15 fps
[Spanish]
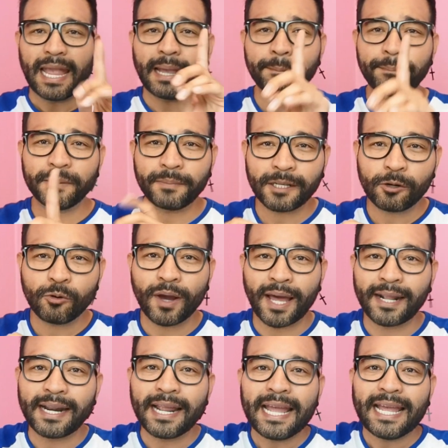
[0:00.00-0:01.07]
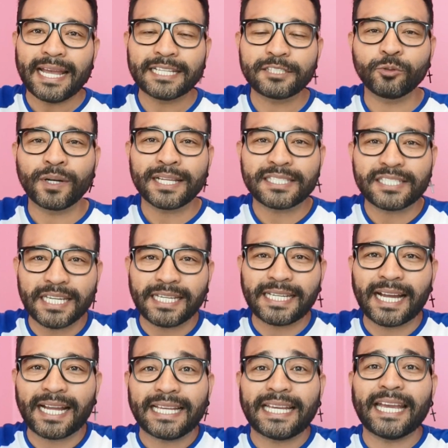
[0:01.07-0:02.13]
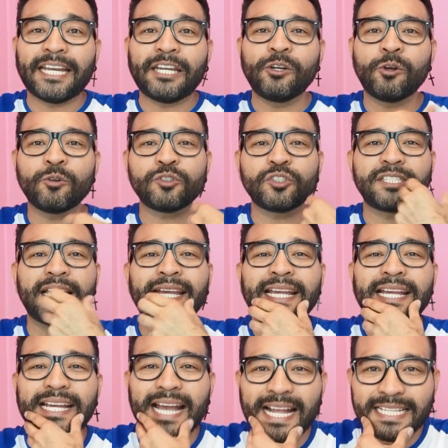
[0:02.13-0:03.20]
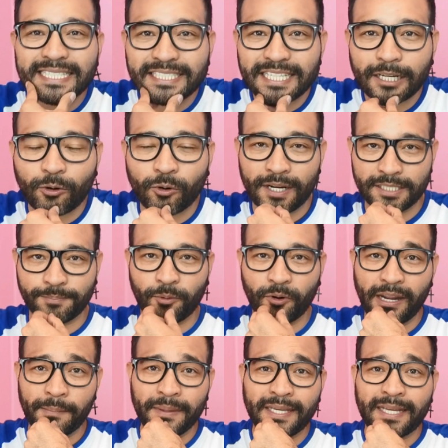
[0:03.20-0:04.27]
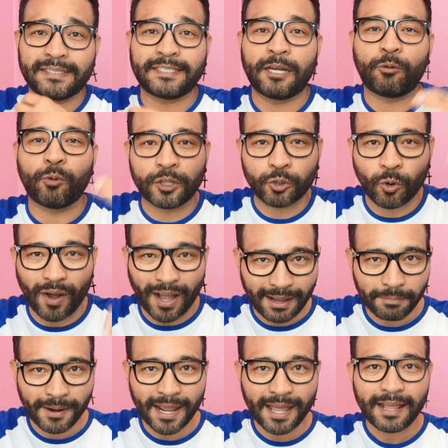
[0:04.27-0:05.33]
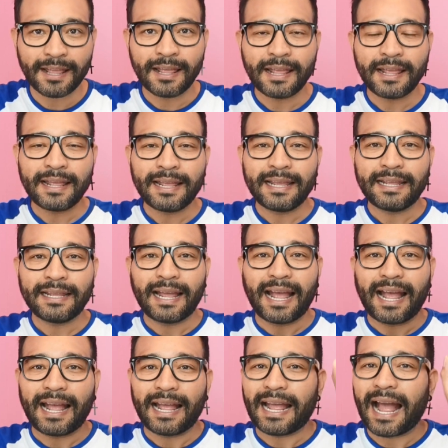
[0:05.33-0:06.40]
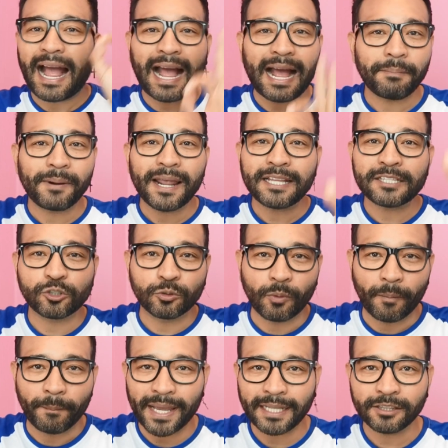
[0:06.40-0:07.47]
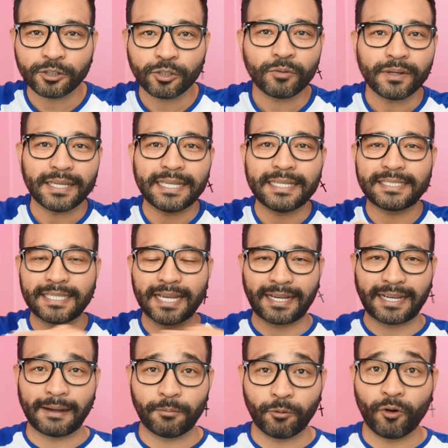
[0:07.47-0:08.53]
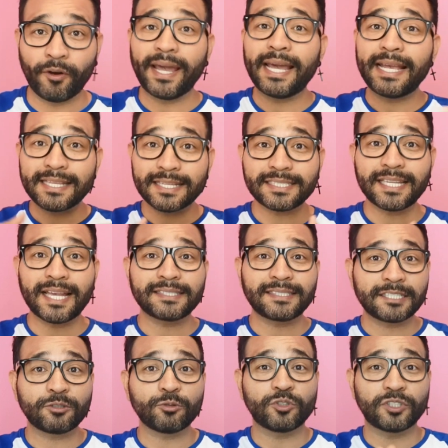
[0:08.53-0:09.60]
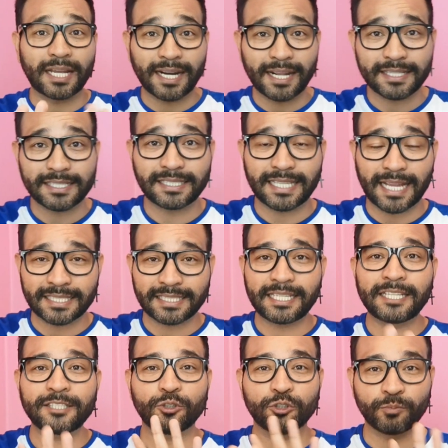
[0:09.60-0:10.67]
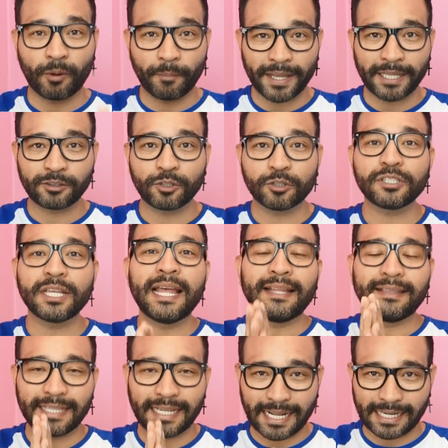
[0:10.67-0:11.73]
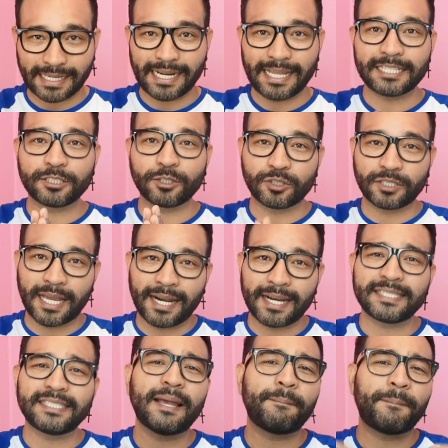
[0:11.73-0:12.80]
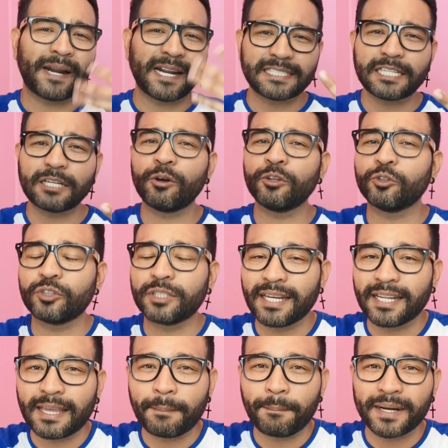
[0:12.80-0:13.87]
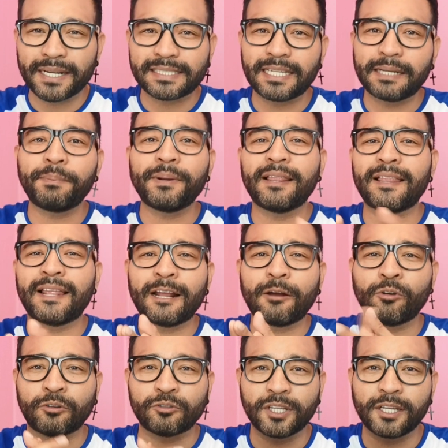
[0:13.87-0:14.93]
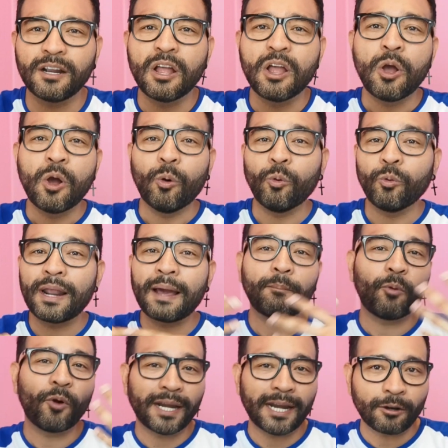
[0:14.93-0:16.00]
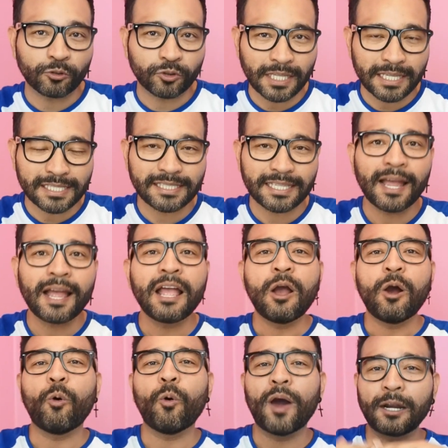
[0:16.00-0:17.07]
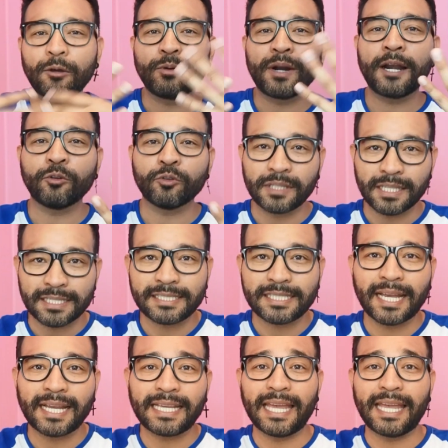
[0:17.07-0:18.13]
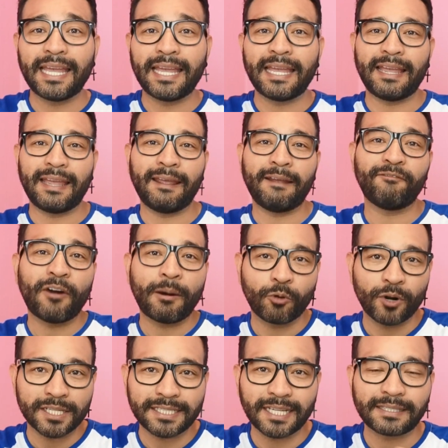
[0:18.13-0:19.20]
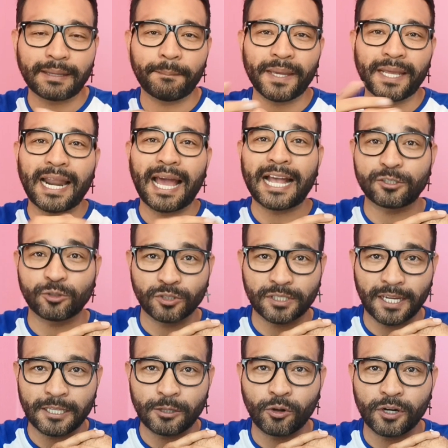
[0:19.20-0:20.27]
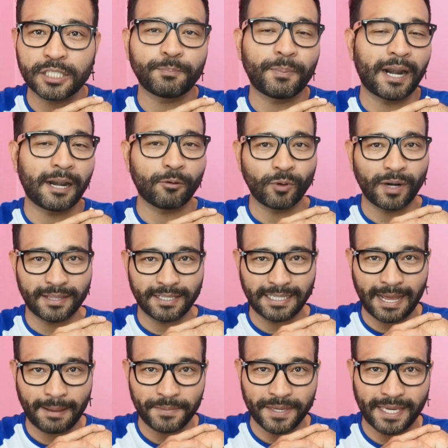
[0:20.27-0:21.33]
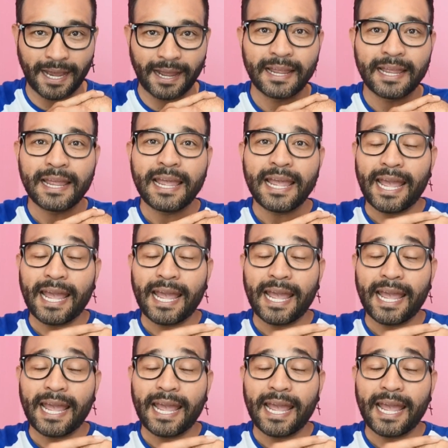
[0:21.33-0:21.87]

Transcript: En primer lugar, es una chica que no se engancha con las polémicas, que cuando habla habla en su momento y se acabó. Ella se hace su sana distancia en sus momentos de las redes sociales y aparece cuando tiene que aparecer para dar a conocer una buena noticia o alguna noticia que eh, favorezca también a sus seguidores para alguna dinámica.